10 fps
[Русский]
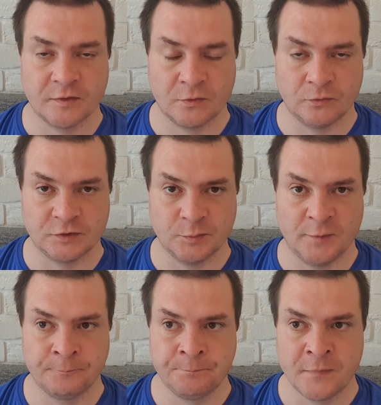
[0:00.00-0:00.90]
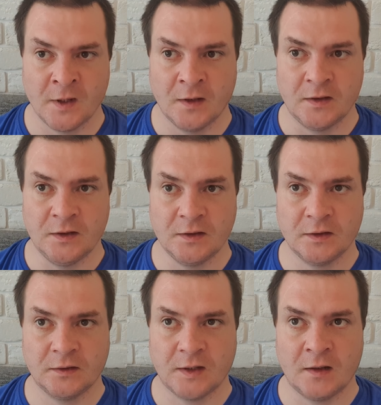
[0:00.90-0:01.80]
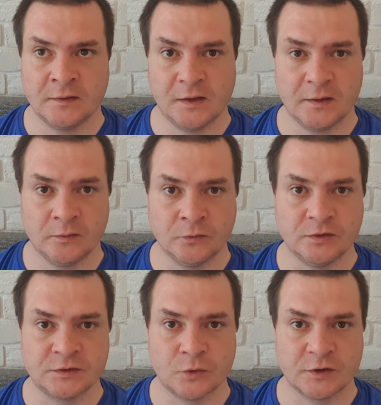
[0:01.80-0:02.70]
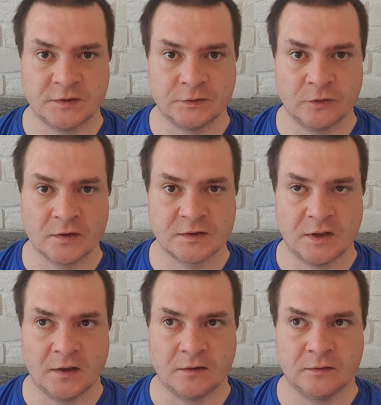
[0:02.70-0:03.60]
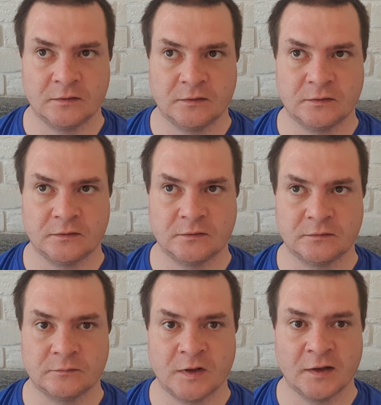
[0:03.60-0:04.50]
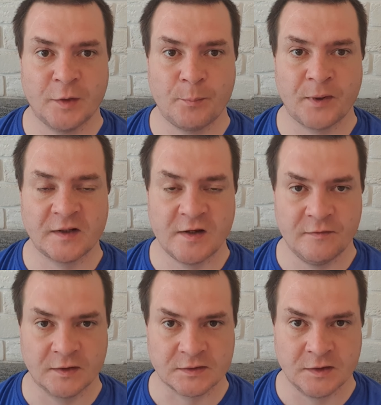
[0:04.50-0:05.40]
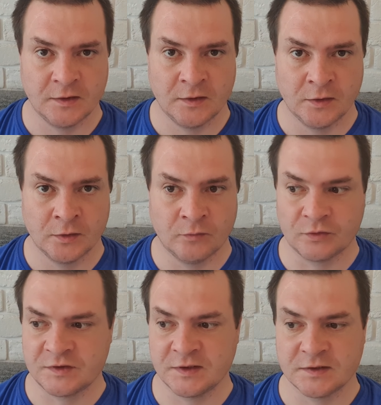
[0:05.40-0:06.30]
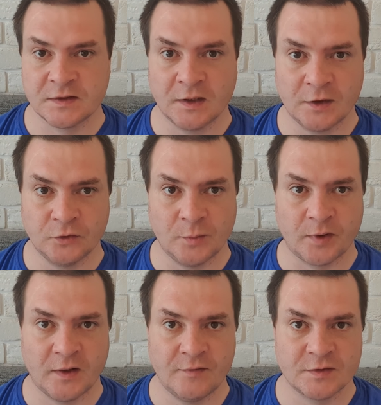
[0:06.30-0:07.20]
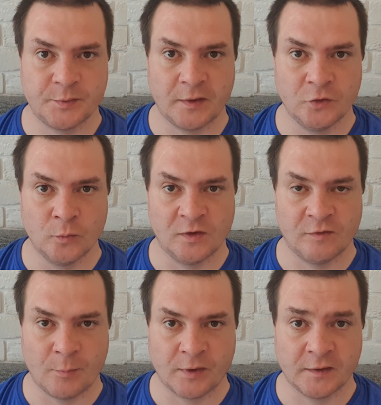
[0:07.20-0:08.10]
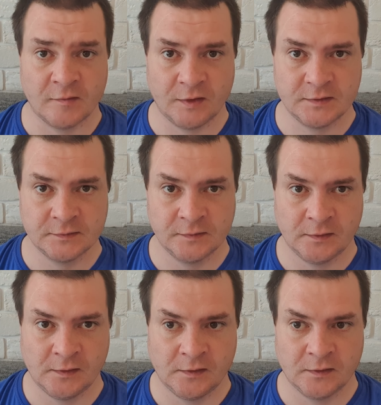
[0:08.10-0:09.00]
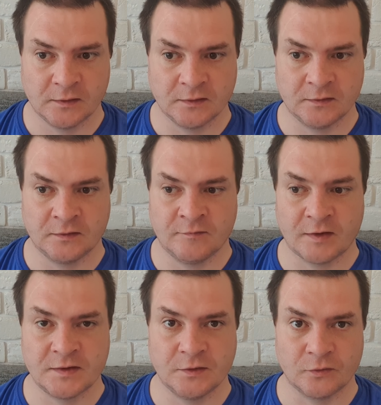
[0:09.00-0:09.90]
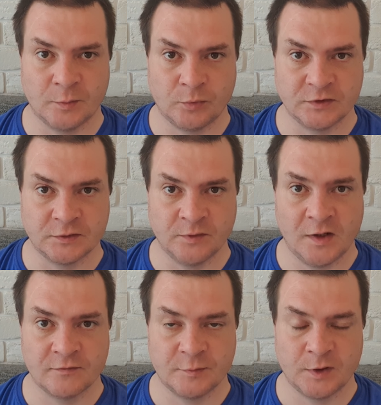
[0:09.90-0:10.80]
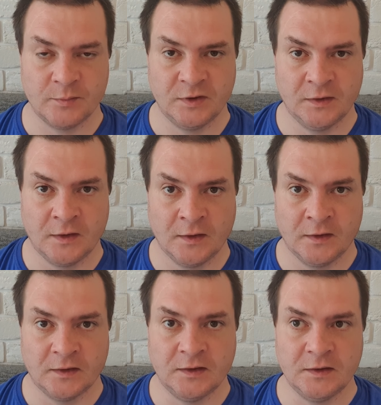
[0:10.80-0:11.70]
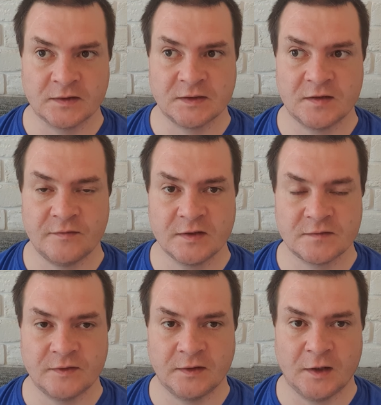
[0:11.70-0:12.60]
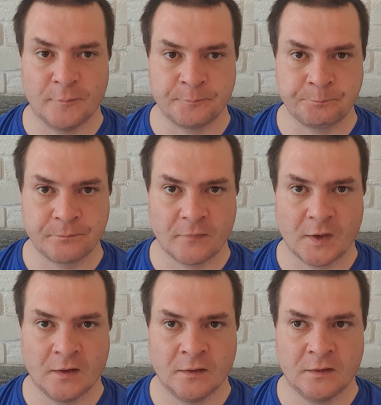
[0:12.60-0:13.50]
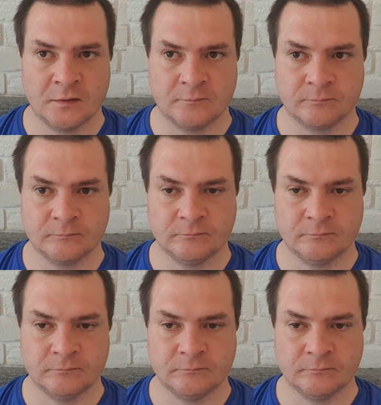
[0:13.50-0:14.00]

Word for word: вернулся бы. И, э, аналог, ну, и схожая ситуация, когда продавец, вот цены скаканули, продавец передумал вам продавать квартиру, допустим, или автомобиль. И, соответственно, а,